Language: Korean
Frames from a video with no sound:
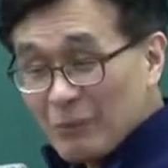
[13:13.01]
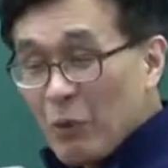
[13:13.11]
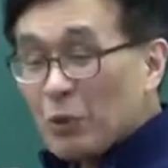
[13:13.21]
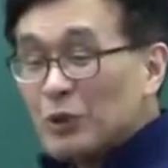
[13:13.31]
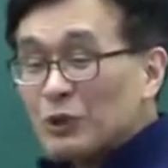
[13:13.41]

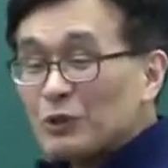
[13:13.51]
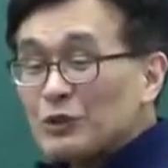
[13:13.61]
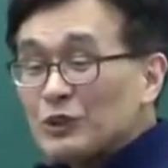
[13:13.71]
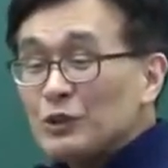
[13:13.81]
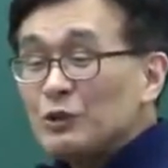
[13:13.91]

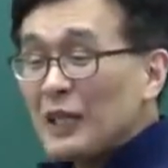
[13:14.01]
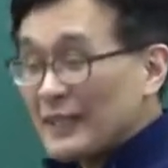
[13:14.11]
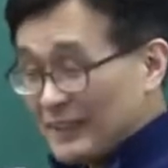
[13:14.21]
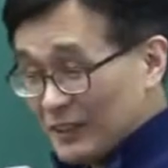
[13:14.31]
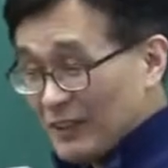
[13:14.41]
보조해주는 이유가
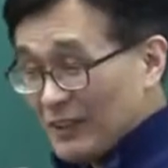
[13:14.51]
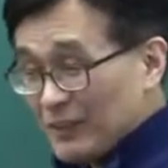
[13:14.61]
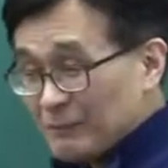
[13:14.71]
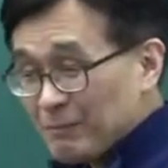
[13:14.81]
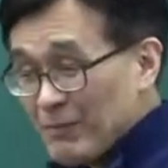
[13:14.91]

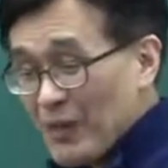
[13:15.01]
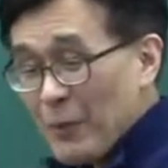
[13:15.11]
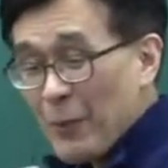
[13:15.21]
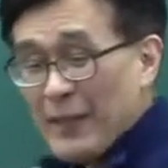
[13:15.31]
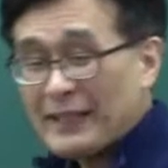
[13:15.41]
있어요.
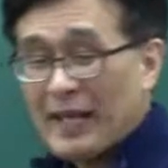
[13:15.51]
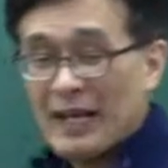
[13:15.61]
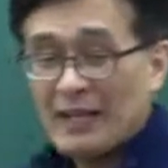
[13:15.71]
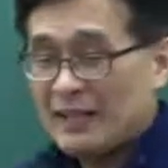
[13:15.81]
왜냐?